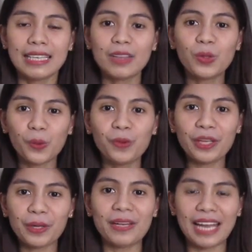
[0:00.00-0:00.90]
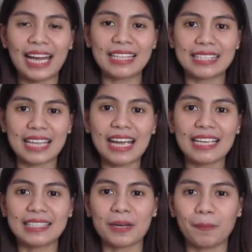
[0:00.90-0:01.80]
nandoon na yun lahat sa
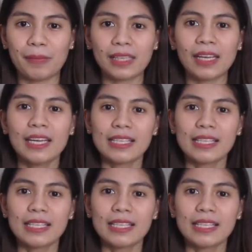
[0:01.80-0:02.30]
isang milk.